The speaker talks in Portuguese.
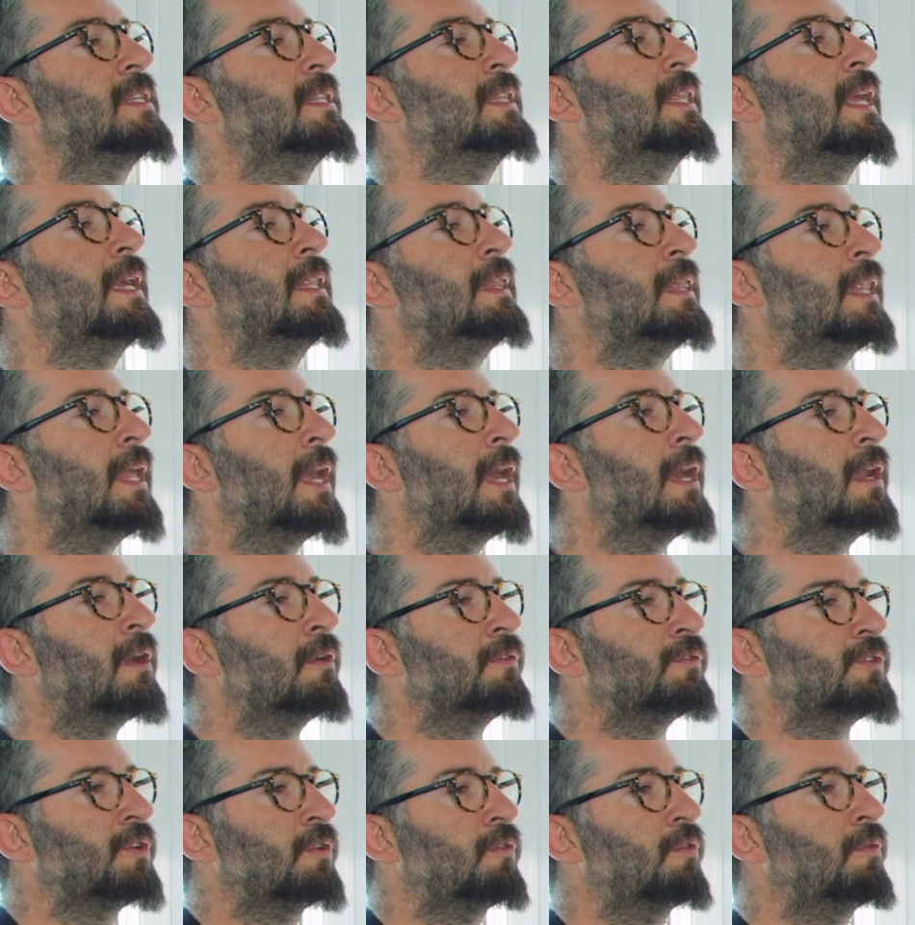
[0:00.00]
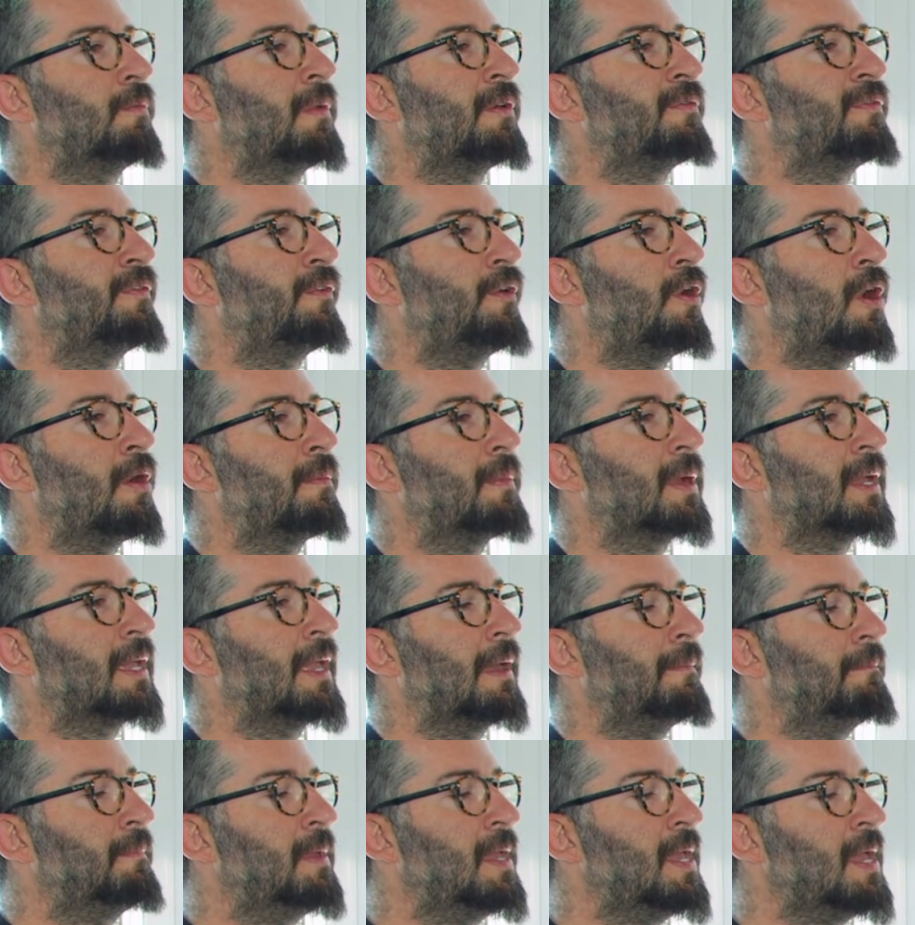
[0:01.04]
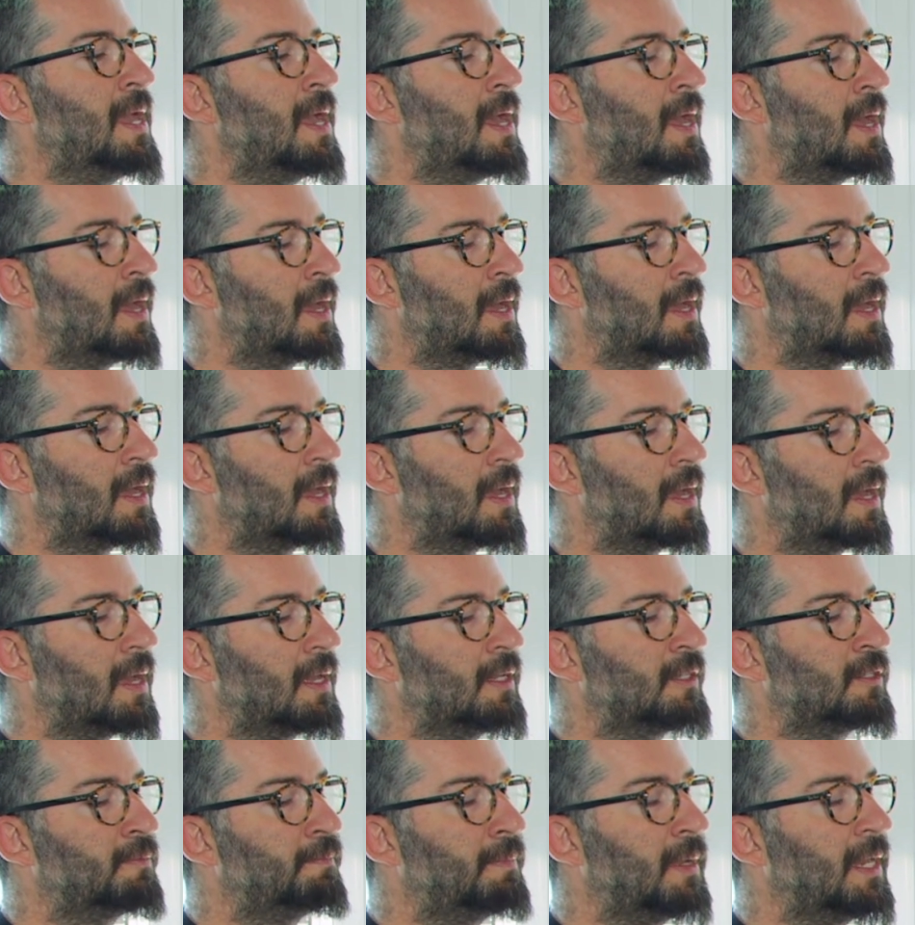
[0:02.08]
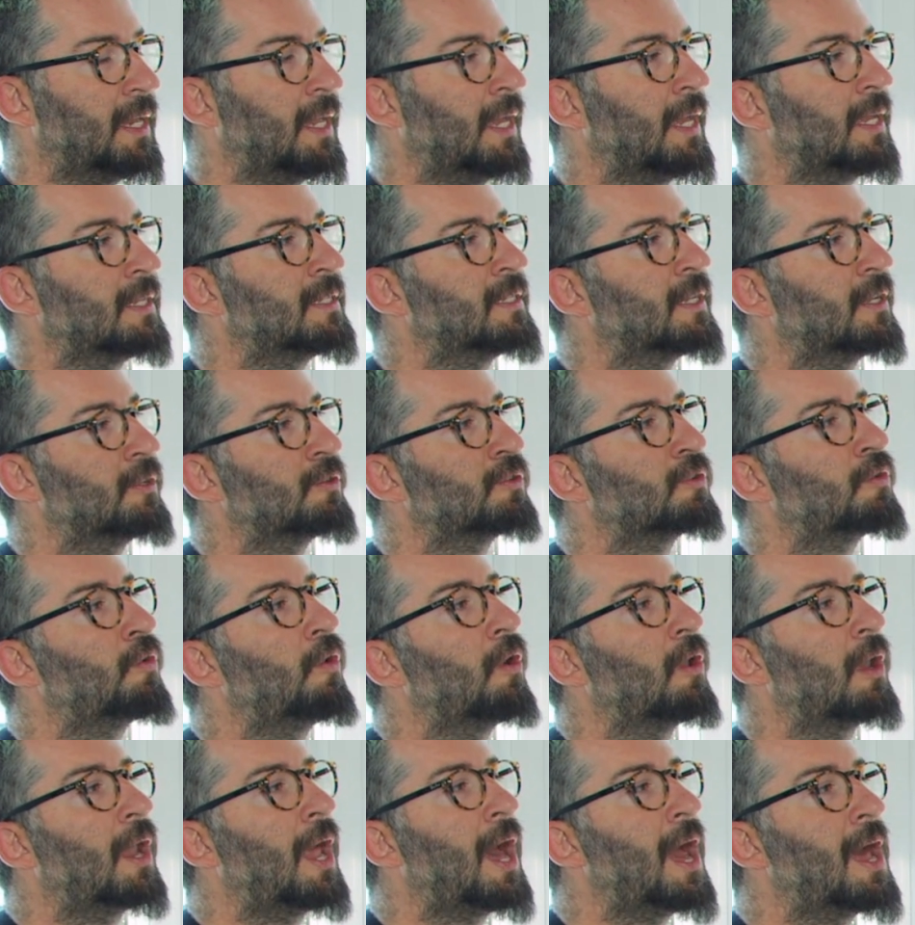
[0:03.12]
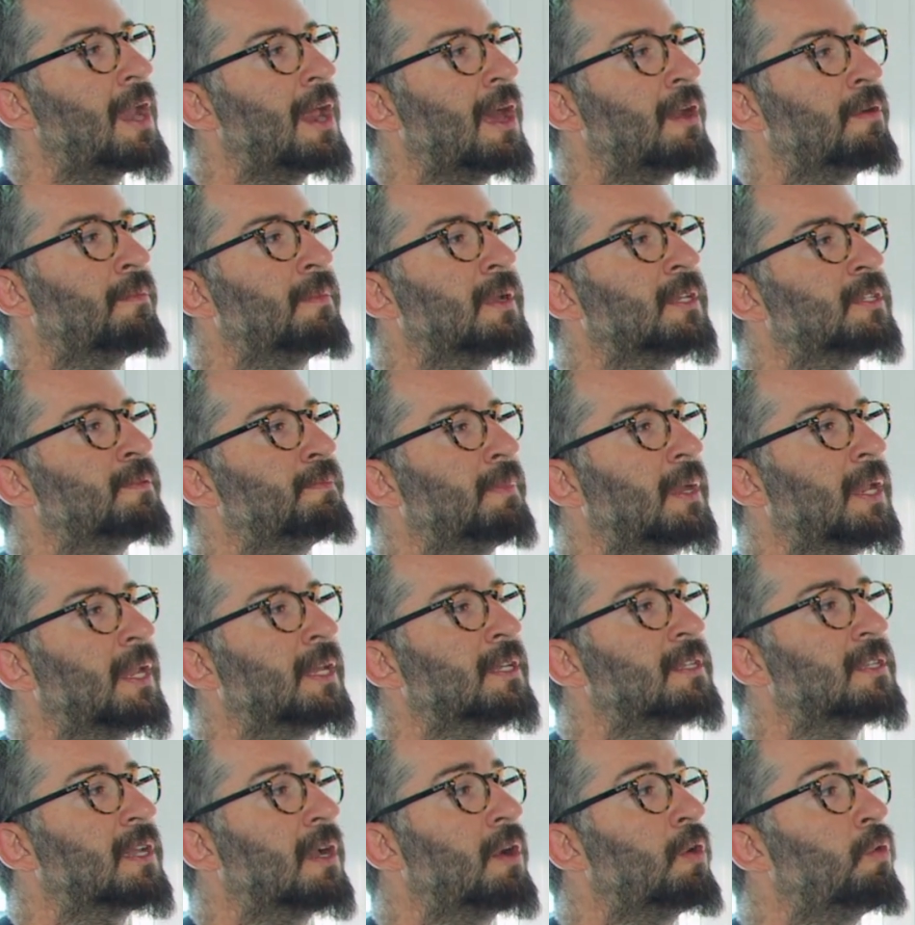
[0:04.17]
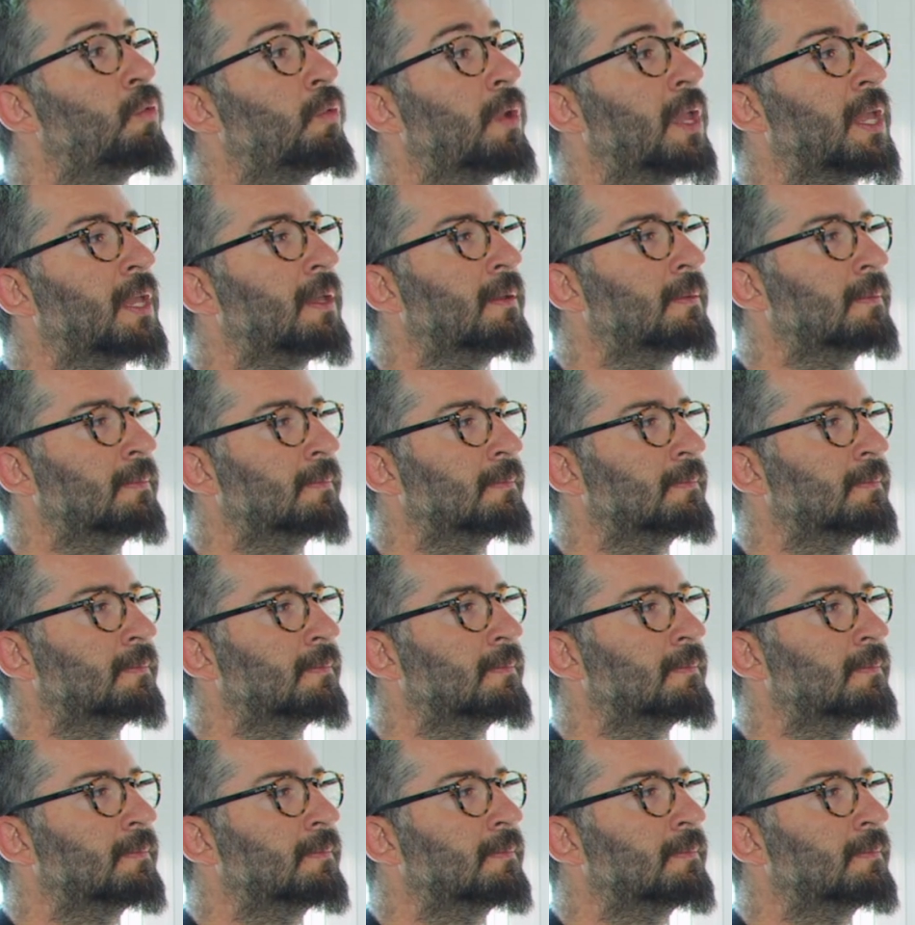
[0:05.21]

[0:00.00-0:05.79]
entenderam de alguma forma que a minha experiência escolar era uma experiência ruim.